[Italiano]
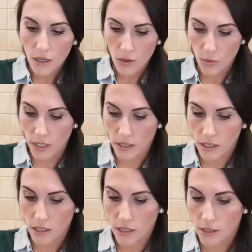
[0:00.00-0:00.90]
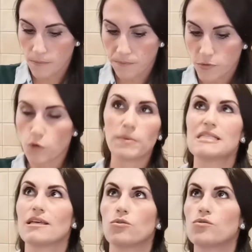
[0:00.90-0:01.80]
quindi mh, mm, ci ho
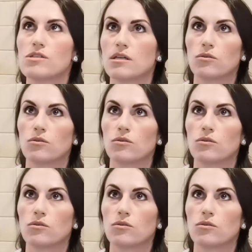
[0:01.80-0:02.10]
pensato così,